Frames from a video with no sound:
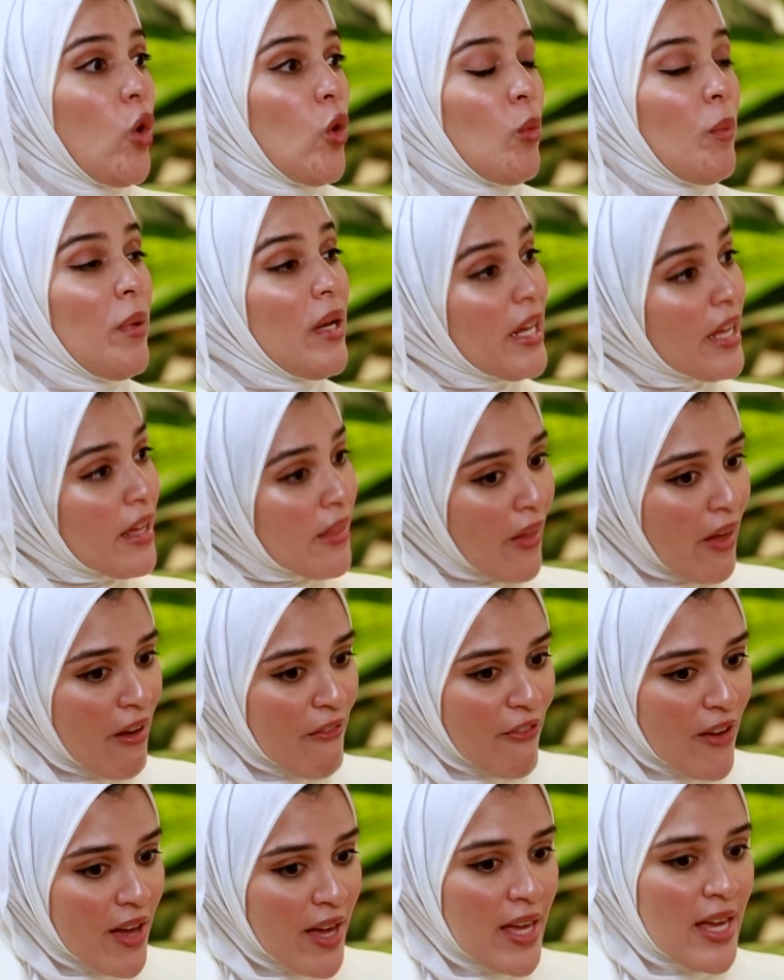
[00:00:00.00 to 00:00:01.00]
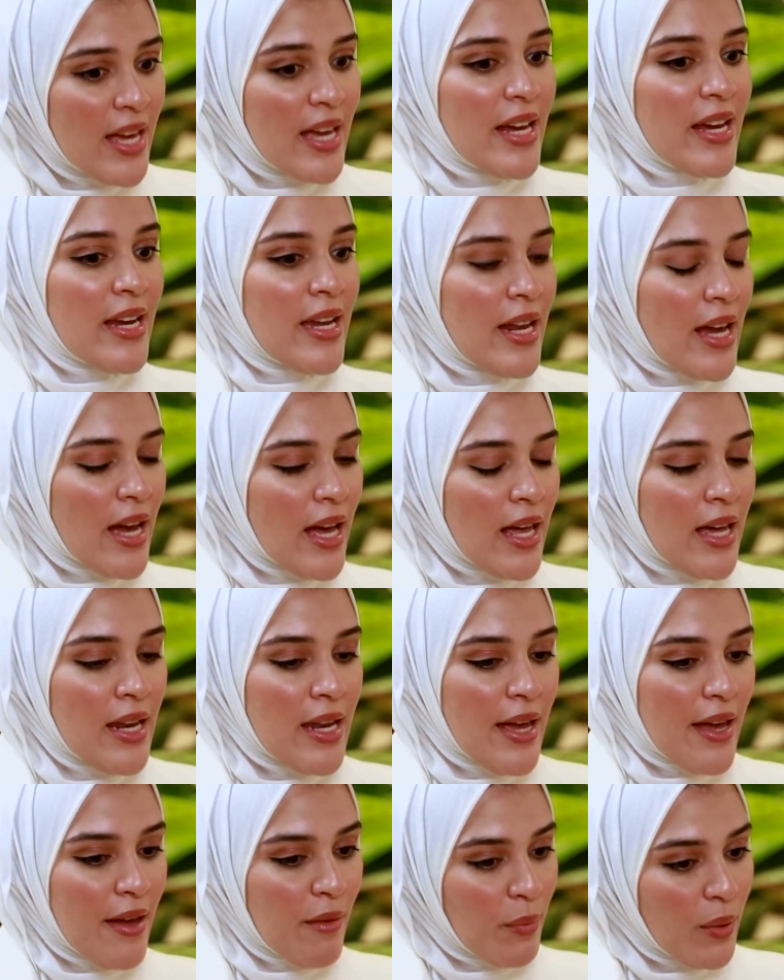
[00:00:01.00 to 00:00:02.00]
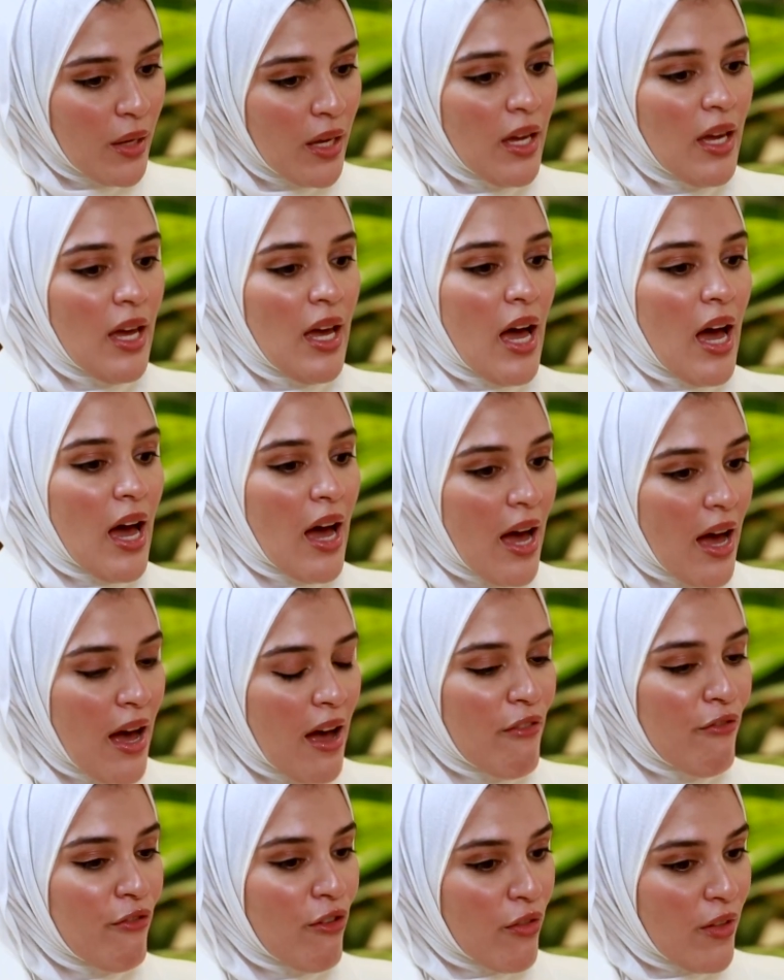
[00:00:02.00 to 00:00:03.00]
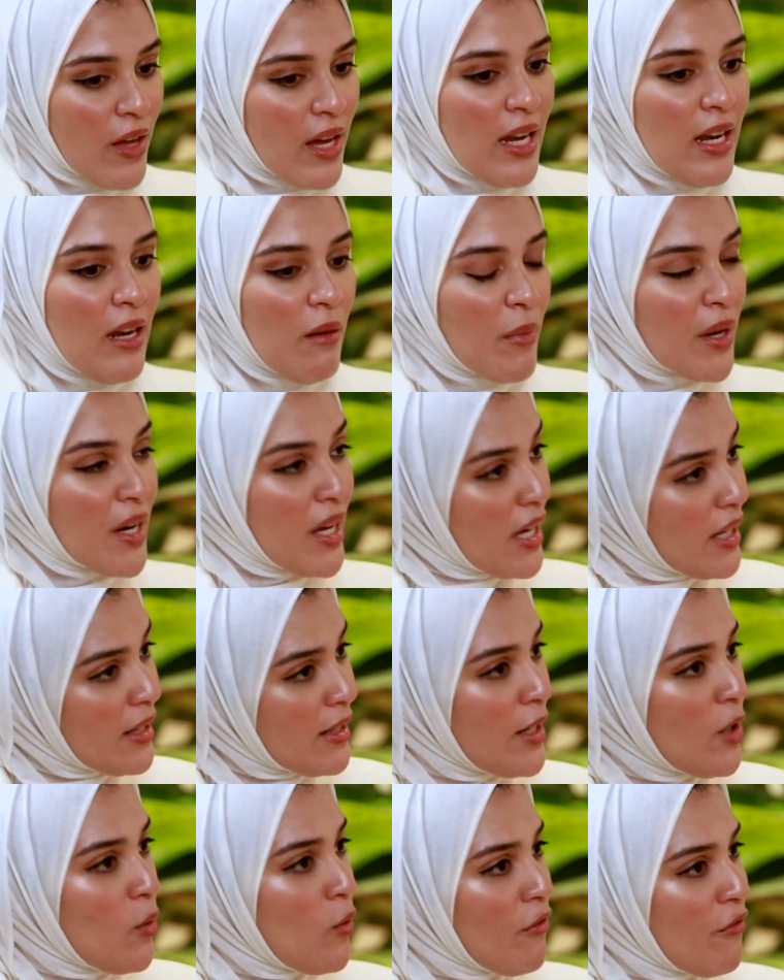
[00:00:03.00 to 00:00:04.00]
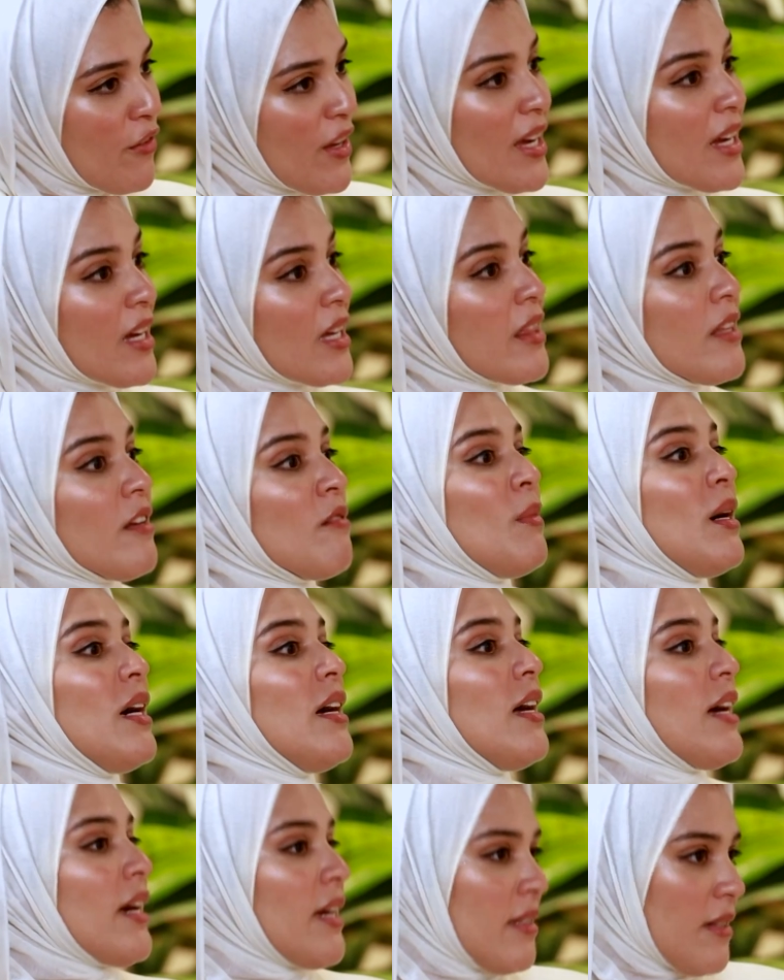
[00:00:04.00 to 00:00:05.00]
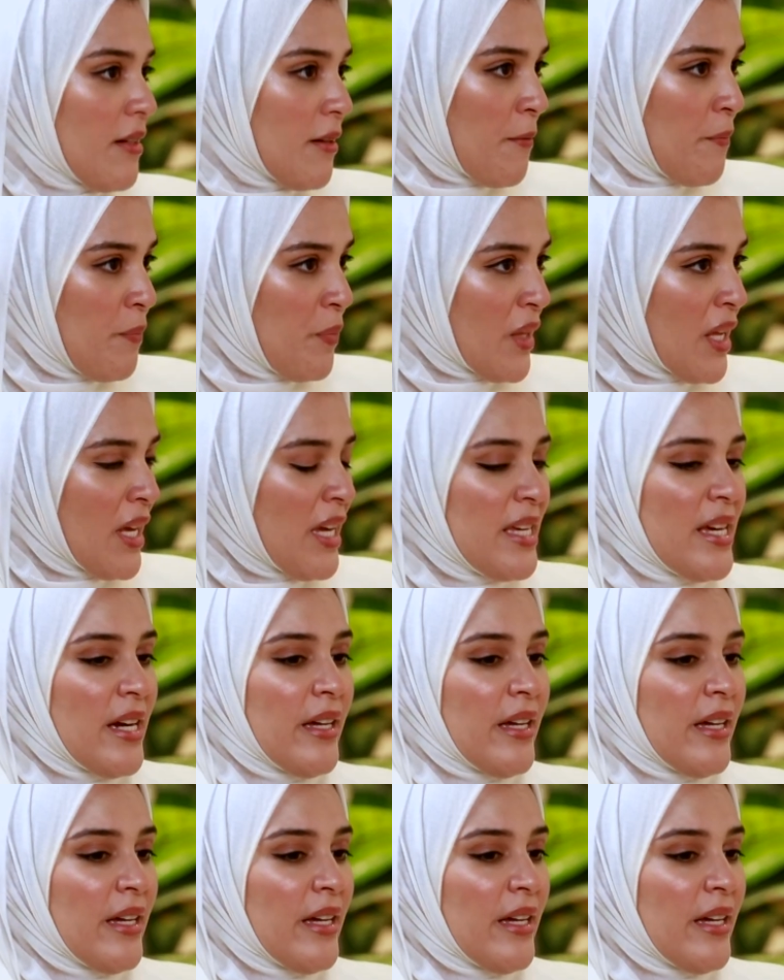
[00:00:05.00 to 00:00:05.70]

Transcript: وبالإضافة أني أنا أبي أحافظ على المرحلة اللي هو فيها كثر ما أقدر مم.